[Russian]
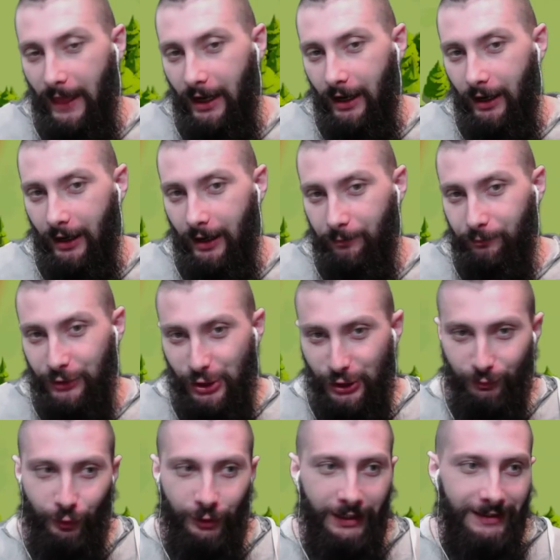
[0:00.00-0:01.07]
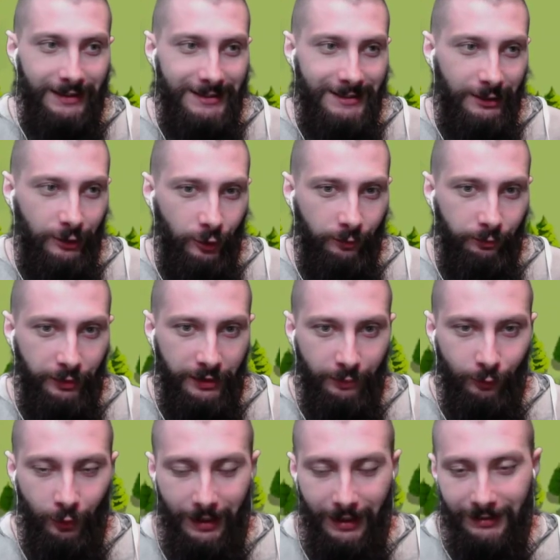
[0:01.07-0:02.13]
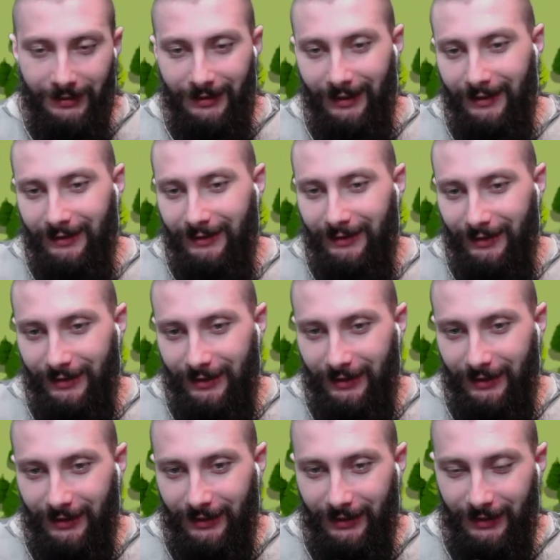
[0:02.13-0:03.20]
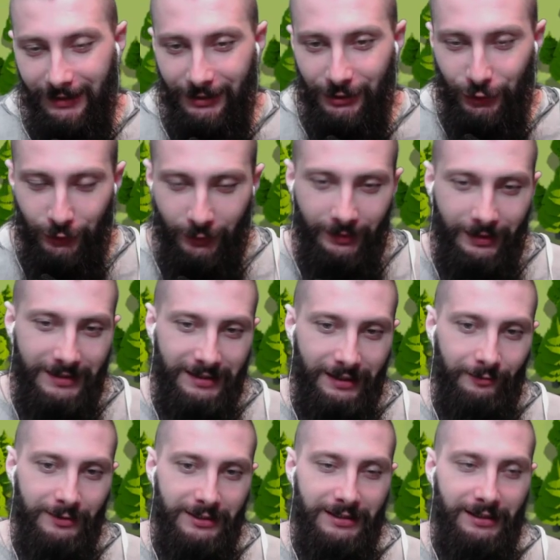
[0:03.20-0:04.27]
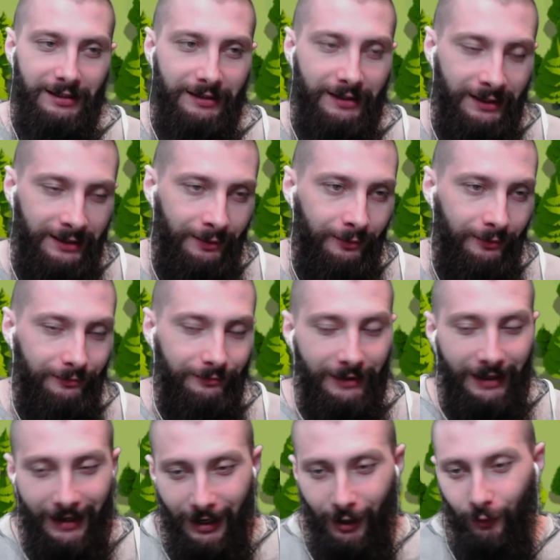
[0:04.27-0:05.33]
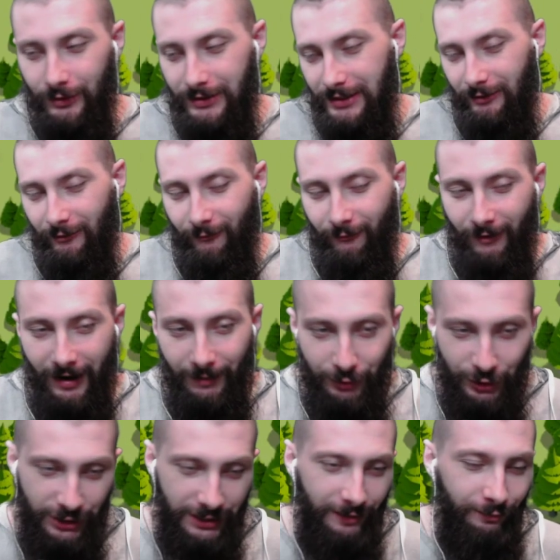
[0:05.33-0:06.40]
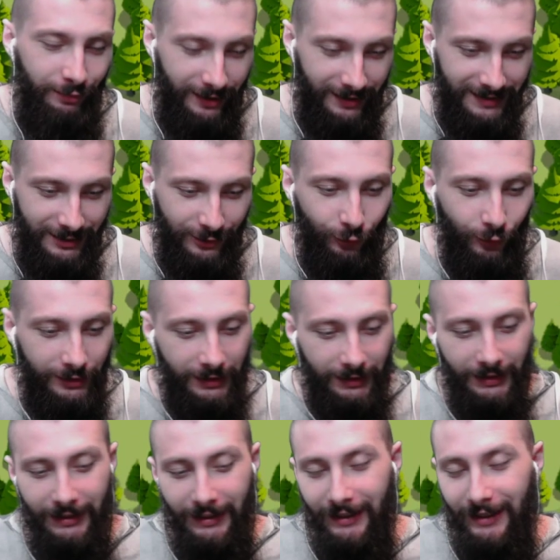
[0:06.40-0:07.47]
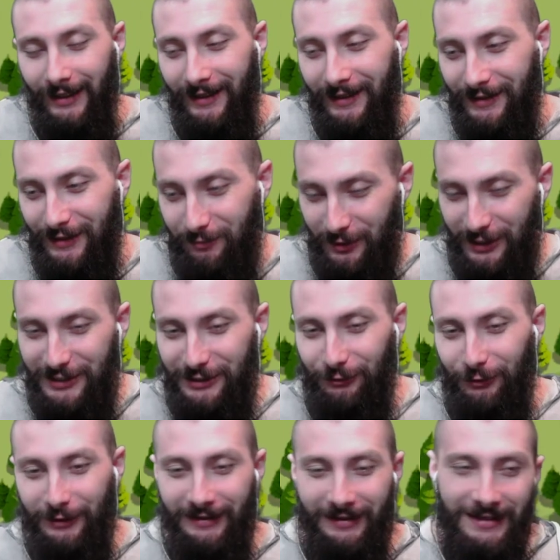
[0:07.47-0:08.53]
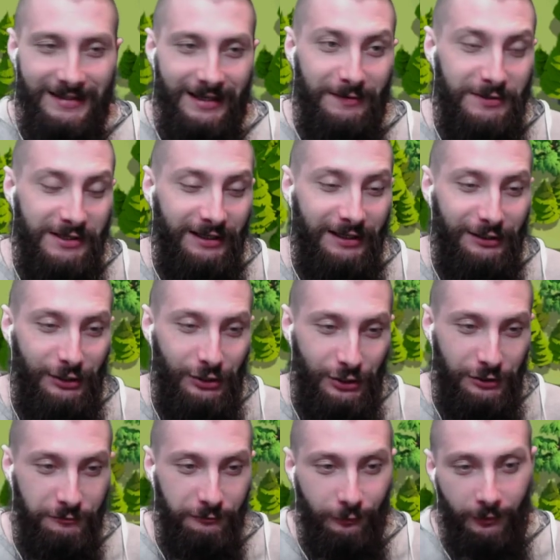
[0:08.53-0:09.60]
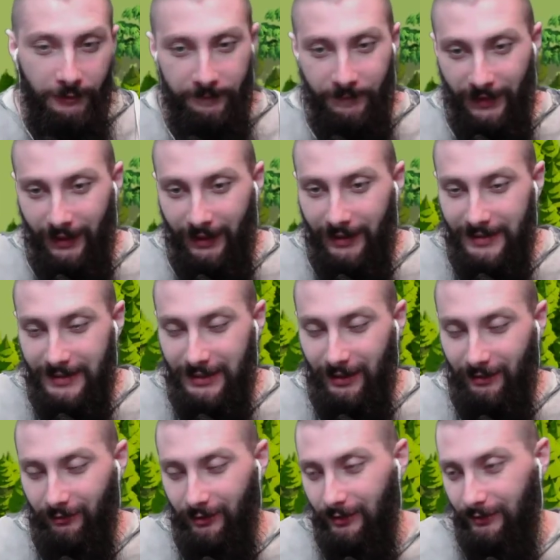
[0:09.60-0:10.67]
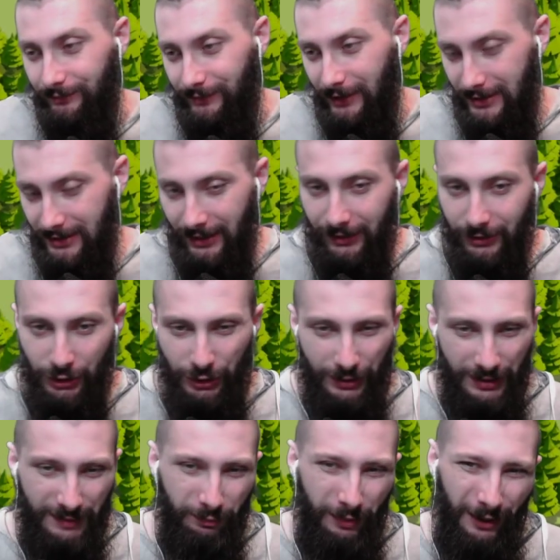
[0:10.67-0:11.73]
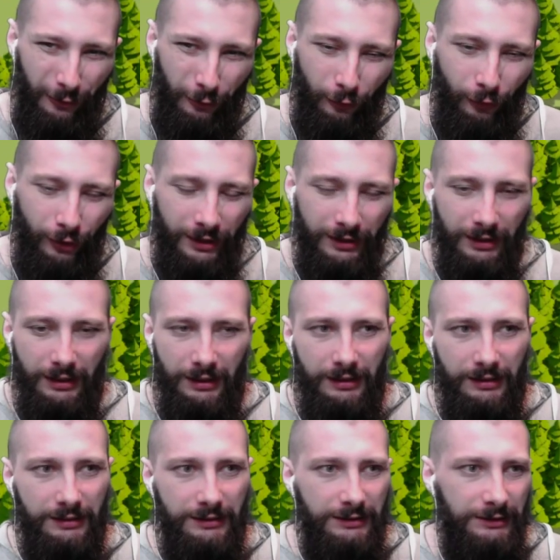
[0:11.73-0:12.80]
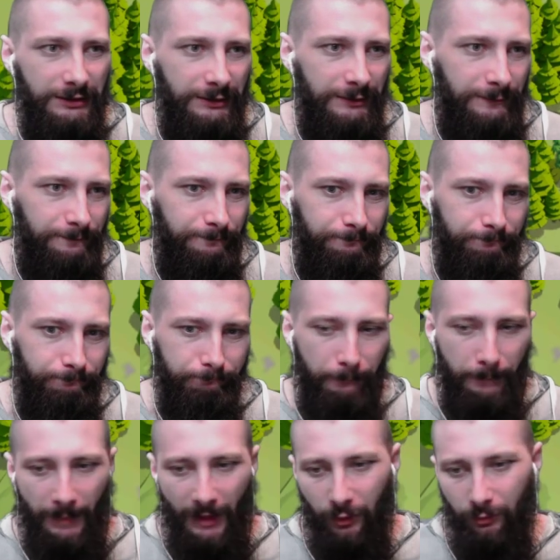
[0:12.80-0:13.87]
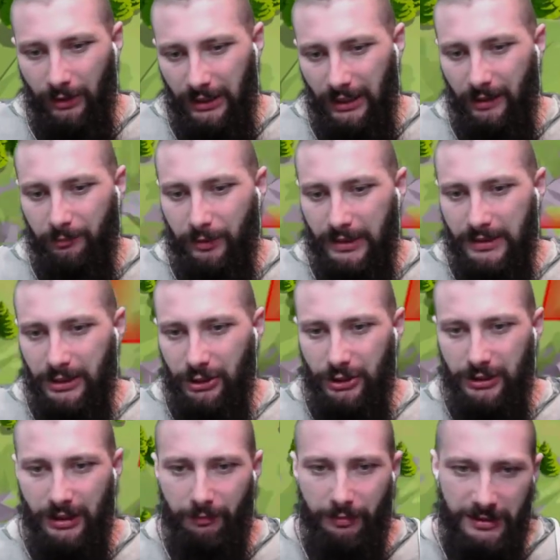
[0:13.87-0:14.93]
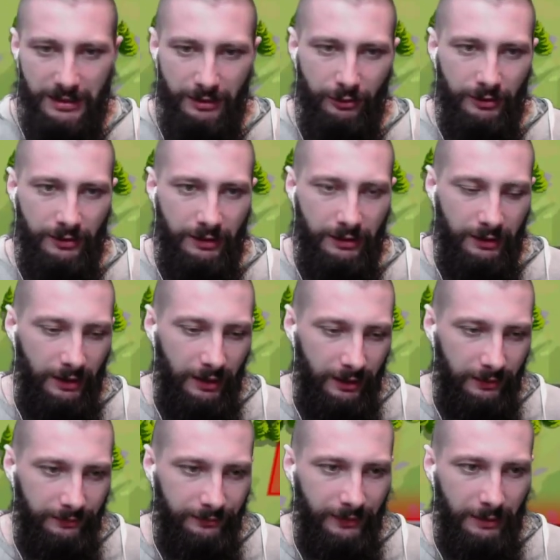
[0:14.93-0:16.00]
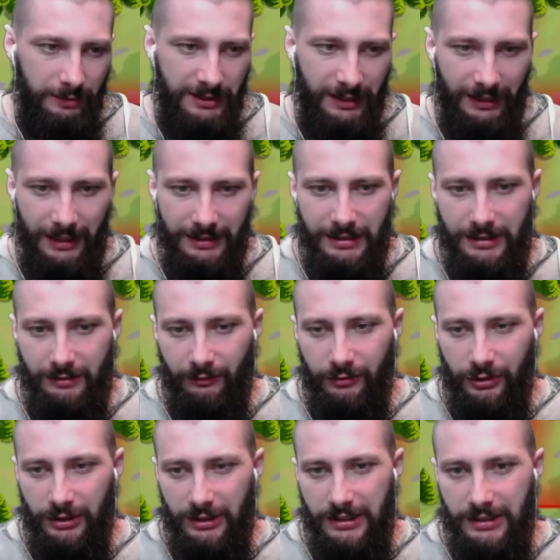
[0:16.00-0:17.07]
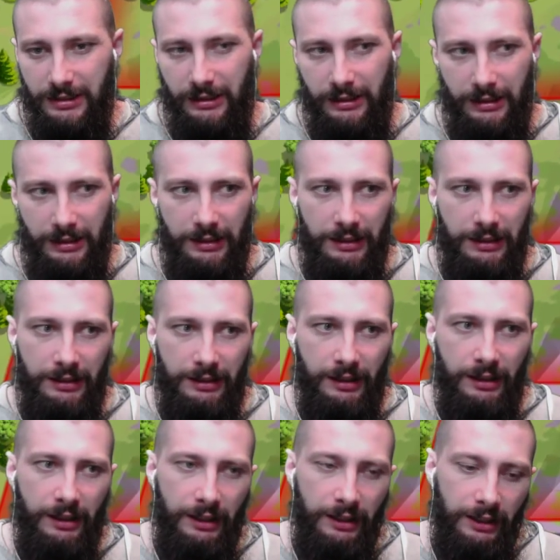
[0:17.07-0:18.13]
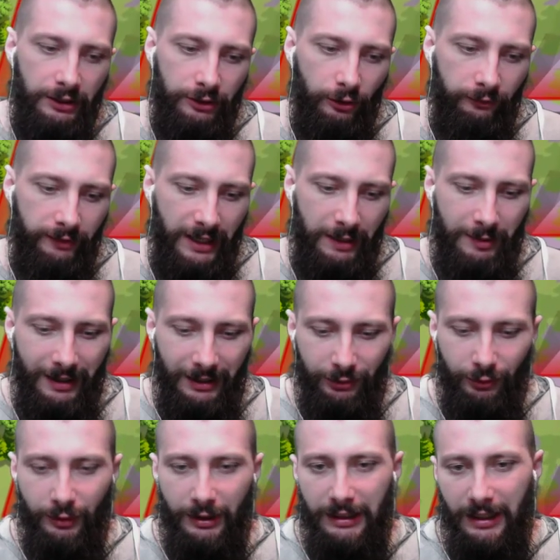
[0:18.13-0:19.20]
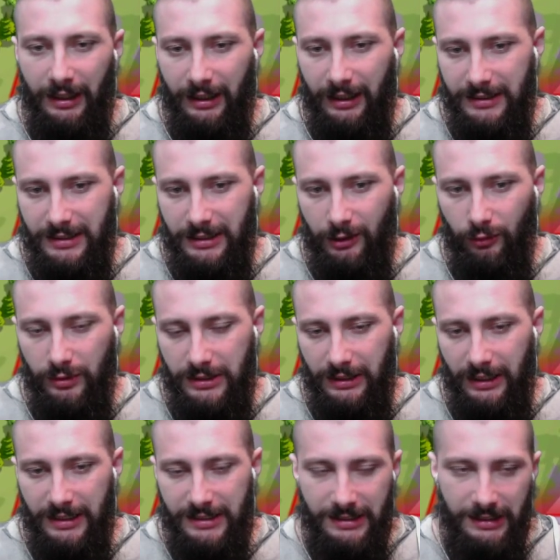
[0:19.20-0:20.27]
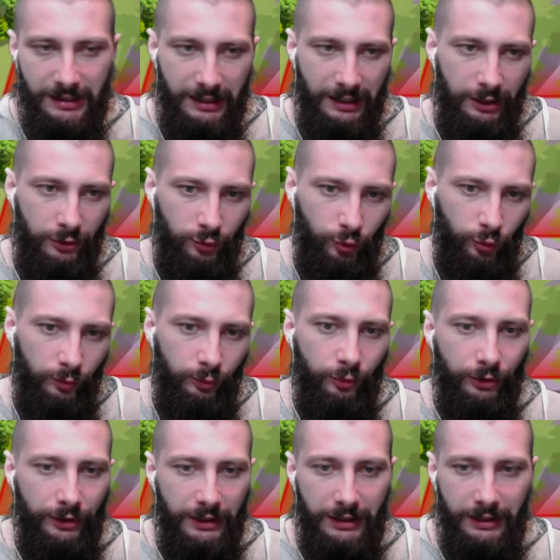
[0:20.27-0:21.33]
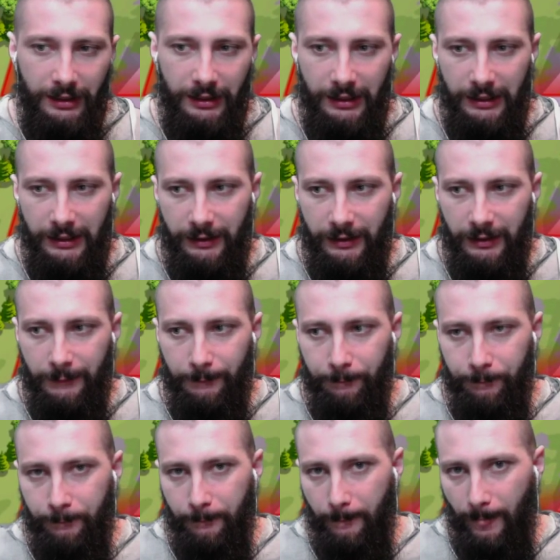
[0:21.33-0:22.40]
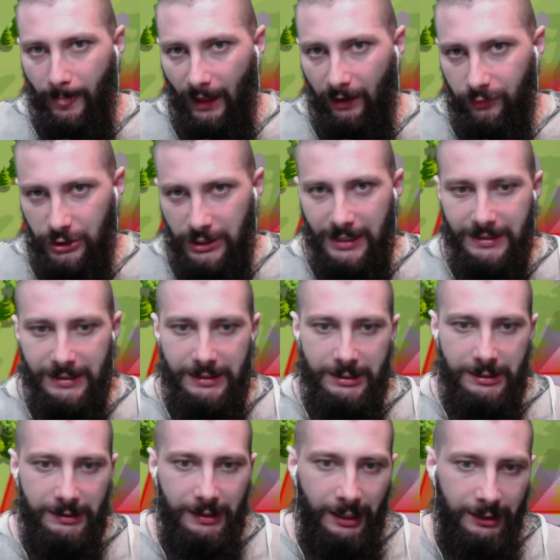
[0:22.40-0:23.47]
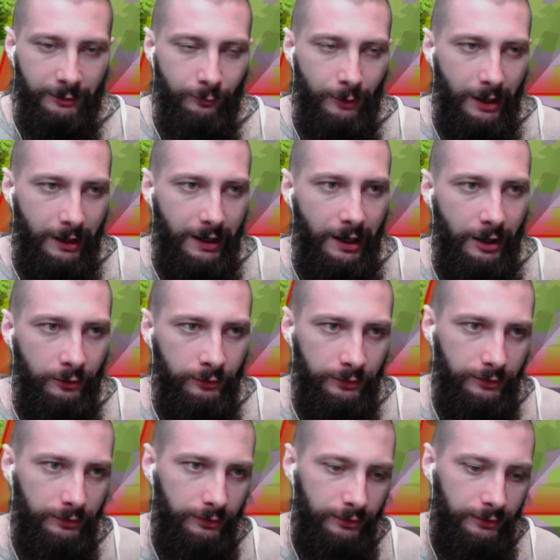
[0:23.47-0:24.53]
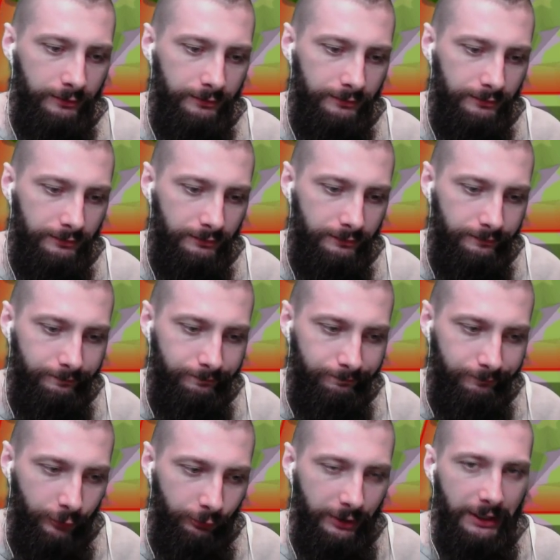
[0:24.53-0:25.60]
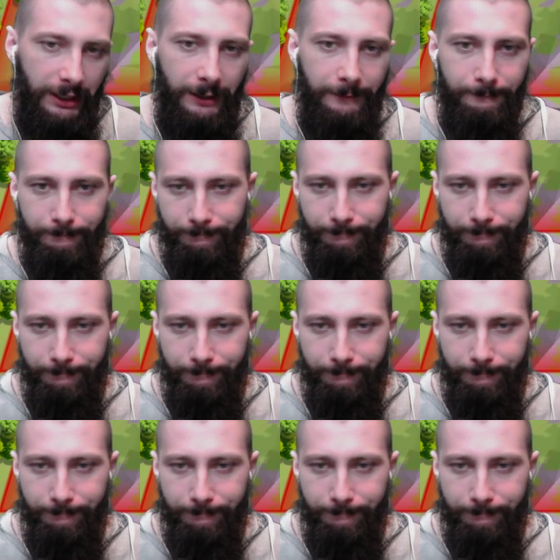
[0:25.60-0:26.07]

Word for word: а почему я не делаю по нему контент и что на самом деле на этом аккаунте вообще происходит. Не происходит на самом деле ничего. Э, сервер достаточно спокойный, эм, у меня произошли определенные обстоятельства в жизни, и то время, которое я хотел уделять игре, ютубу и, в частности, данному аккаунту, у меня